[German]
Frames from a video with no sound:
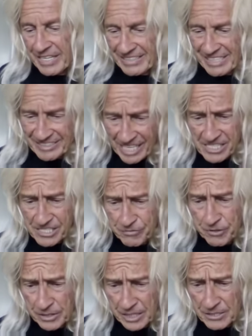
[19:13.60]
Denn äh,
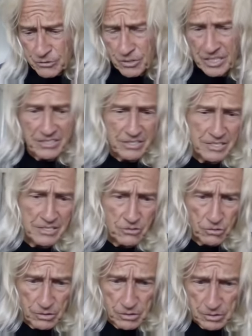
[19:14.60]
das wird also
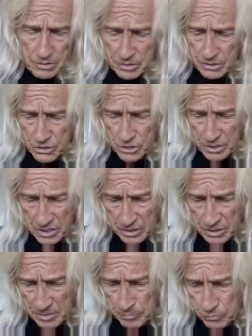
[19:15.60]
ganz toll
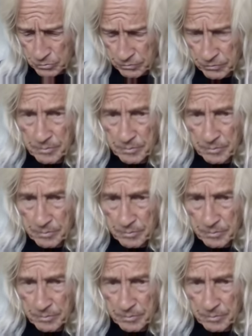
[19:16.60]
geschildert in dem